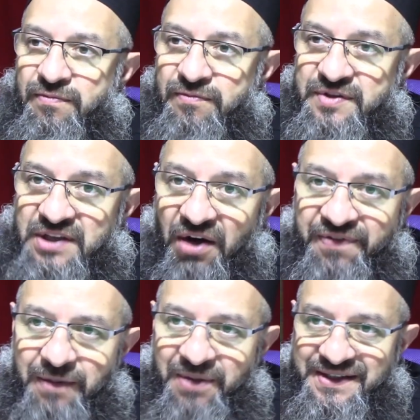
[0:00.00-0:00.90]

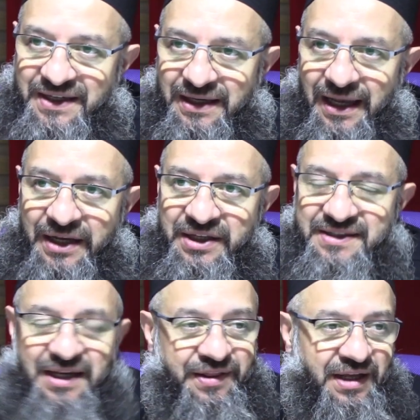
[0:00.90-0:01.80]
safra baskın gelen
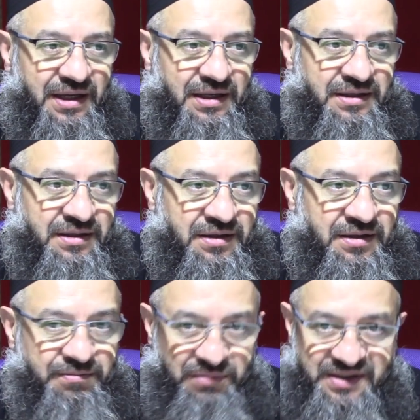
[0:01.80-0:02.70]
insanda
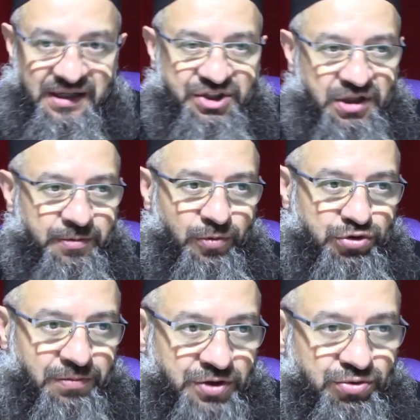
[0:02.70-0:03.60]
mizacında bir
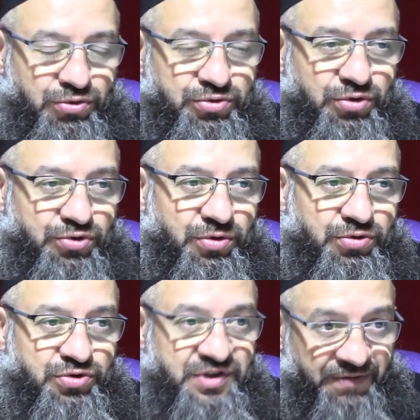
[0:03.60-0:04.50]
bozulma söz
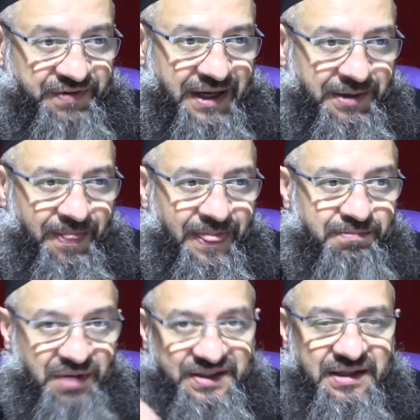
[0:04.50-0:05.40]
konusu. Safra
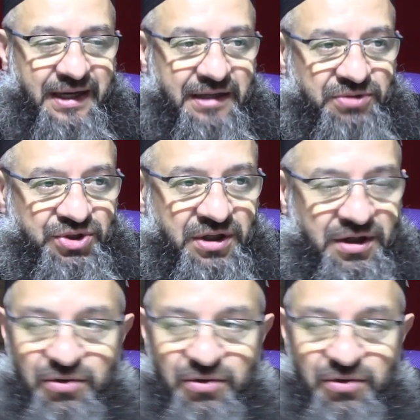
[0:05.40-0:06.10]
baskın gelmiş.